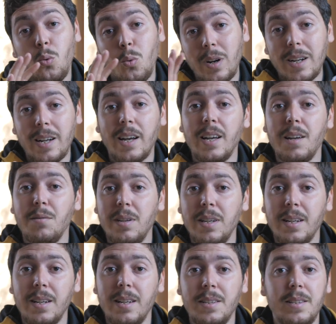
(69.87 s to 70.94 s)
وراك خايف
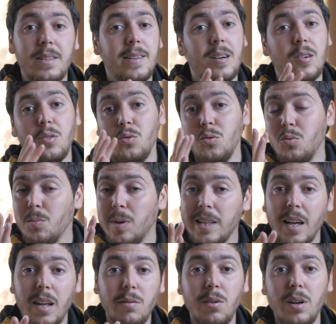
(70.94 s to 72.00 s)
الانجليزيه وما
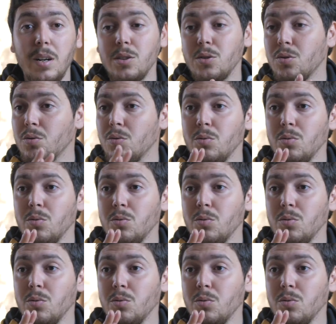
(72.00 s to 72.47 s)
تعرفهاش